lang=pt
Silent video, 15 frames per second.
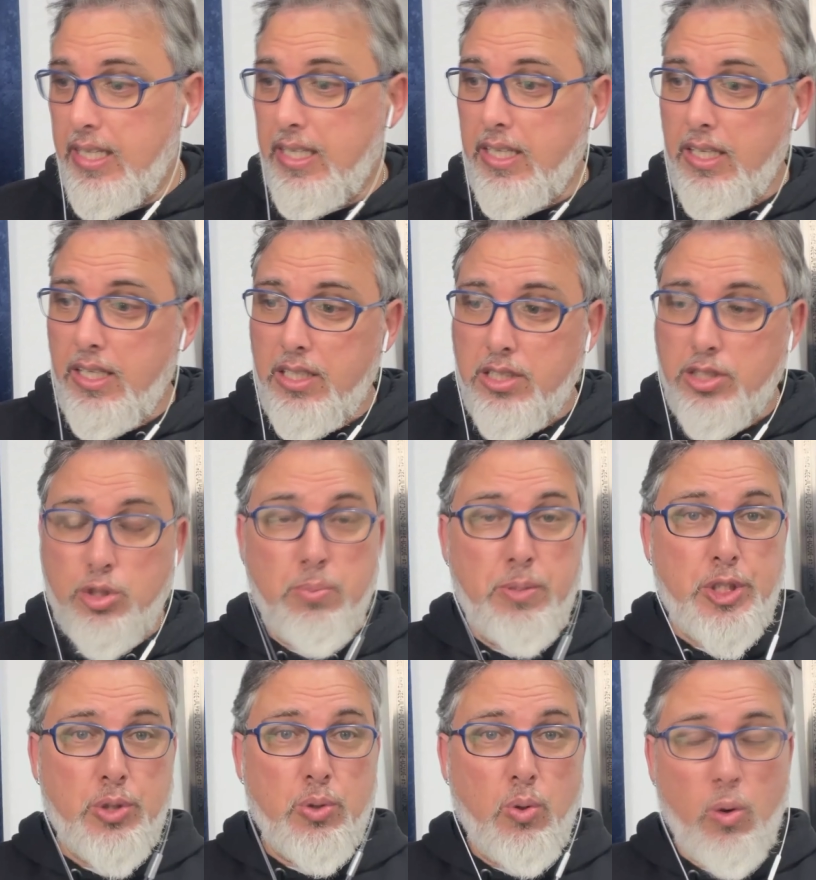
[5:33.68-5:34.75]
que
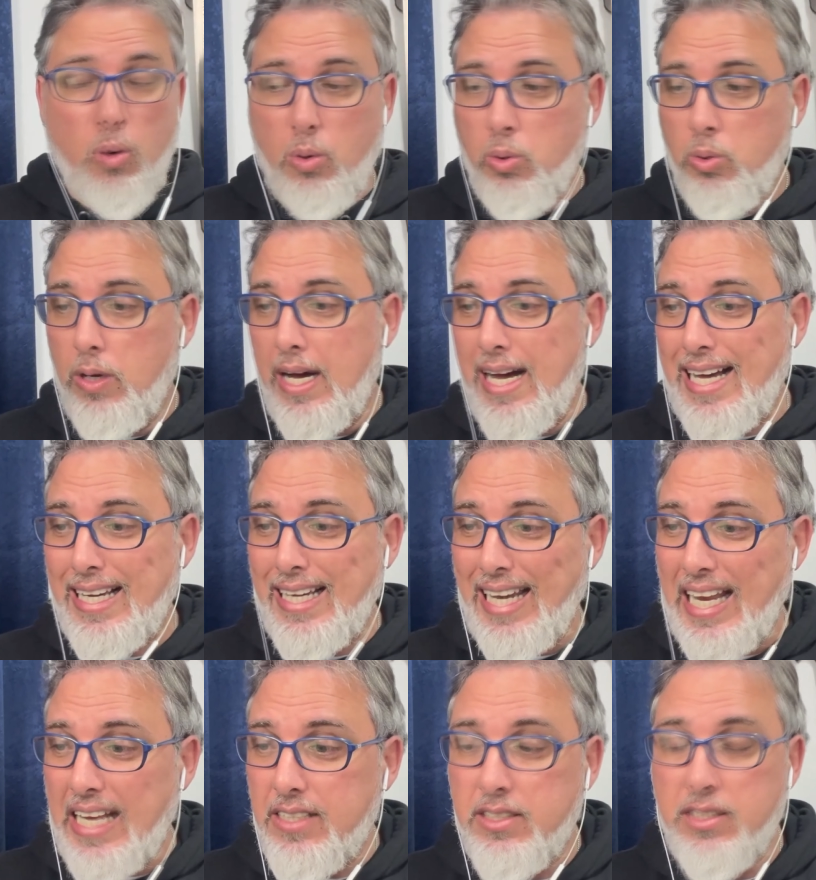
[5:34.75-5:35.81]
subjugou a
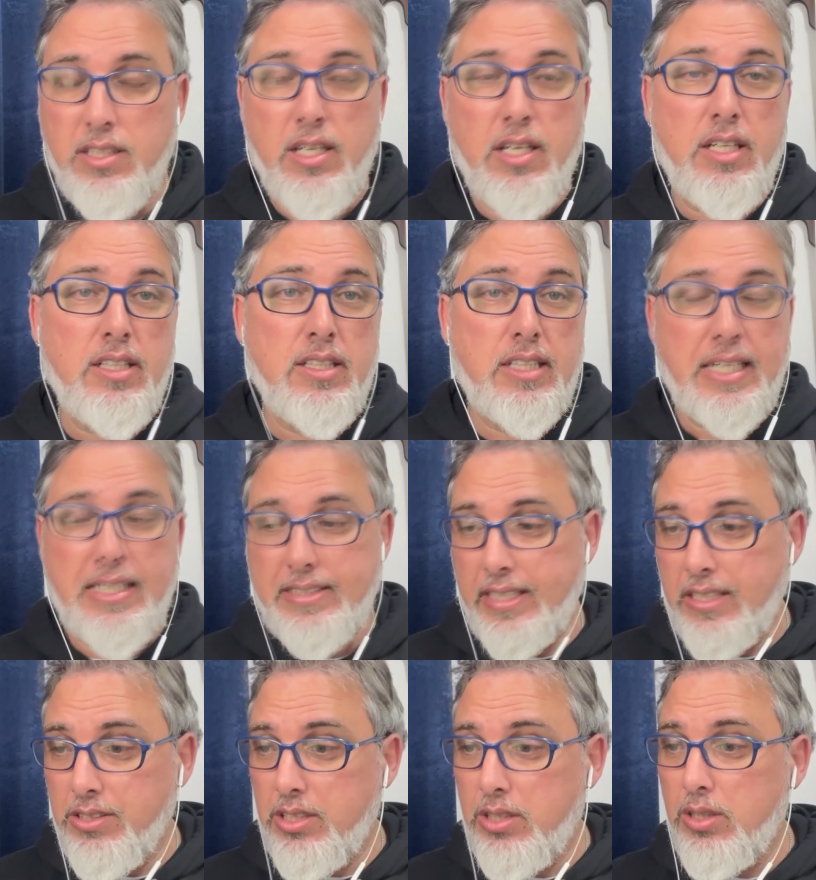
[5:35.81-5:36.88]
Grécia em
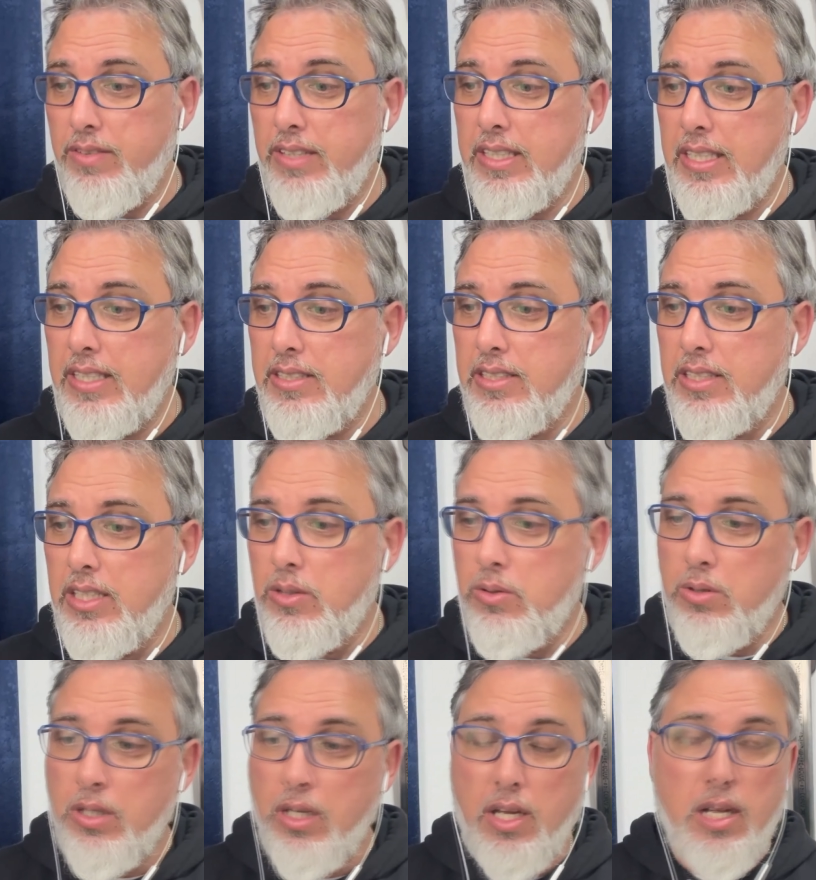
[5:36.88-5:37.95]
395,